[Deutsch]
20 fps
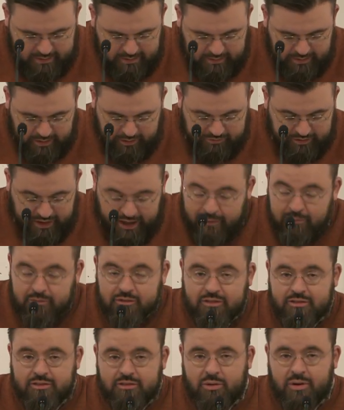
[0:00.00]
Ja, wir
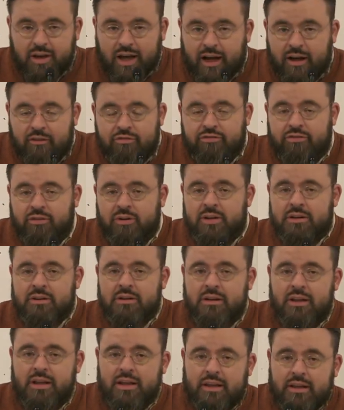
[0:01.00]
haben sogar
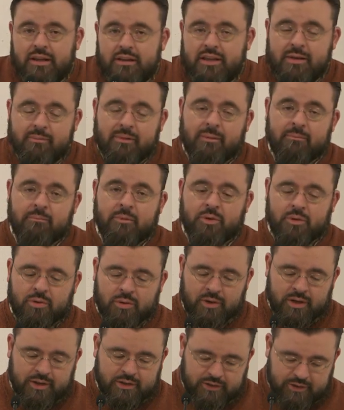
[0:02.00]
von jemandem
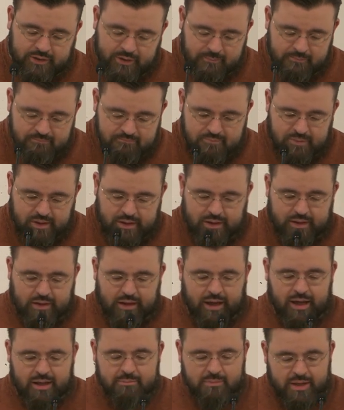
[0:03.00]
gehört,
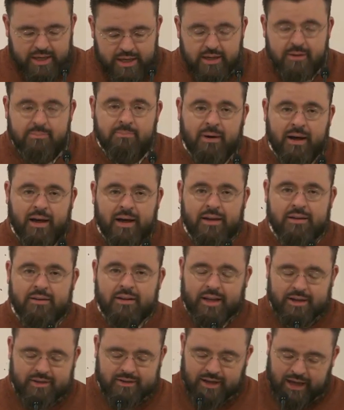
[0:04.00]
einem Ehepaar,
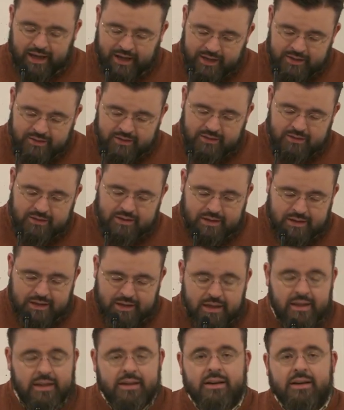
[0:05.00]
da hat der eine
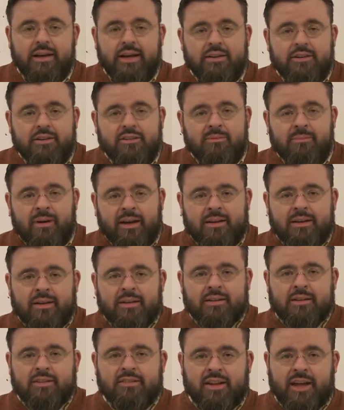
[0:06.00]
Ehegatte zum
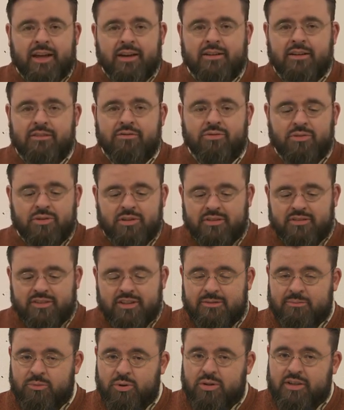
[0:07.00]
anderen gesagt, er würde
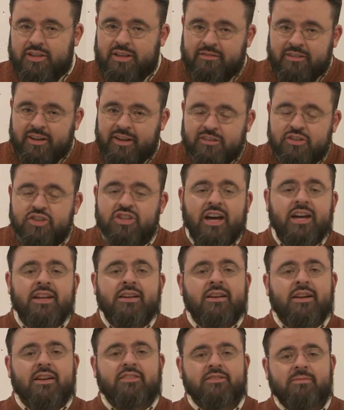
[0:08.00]
sich möglicherweise
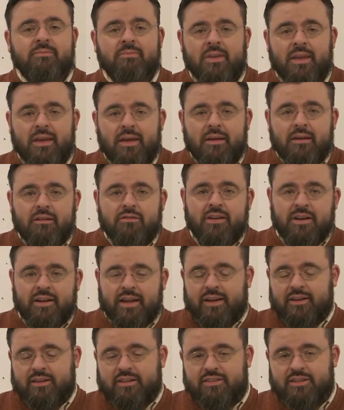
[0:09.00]
scheiden lassen, wenn
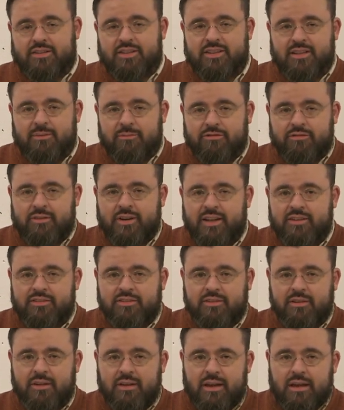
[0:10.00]
der andere sich nicht impfen
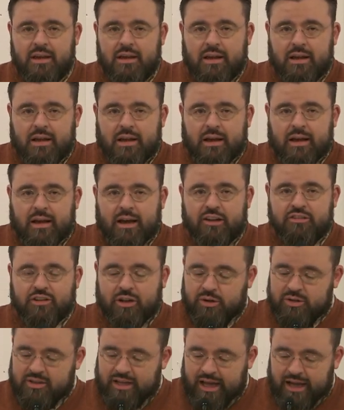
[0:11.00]
lässt. Also
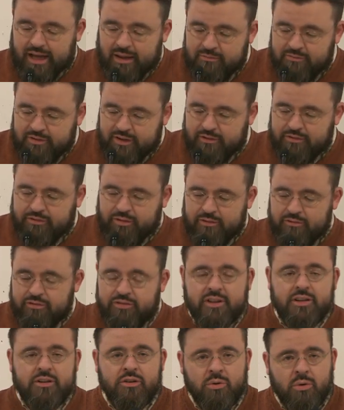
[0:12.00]
auch da haben wir von
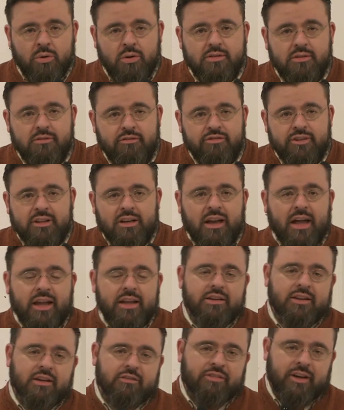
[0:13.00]
viel Not und viel
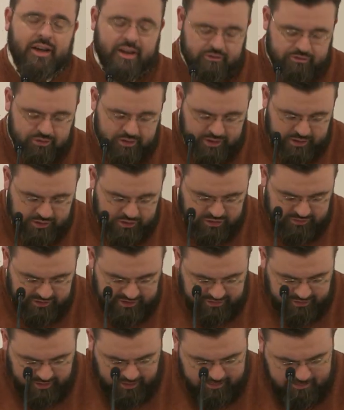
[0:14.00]
Leid erfahren von den
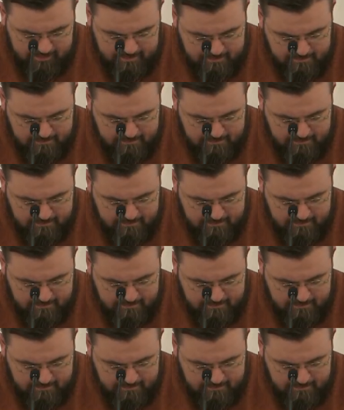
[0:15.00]
Geschwistern.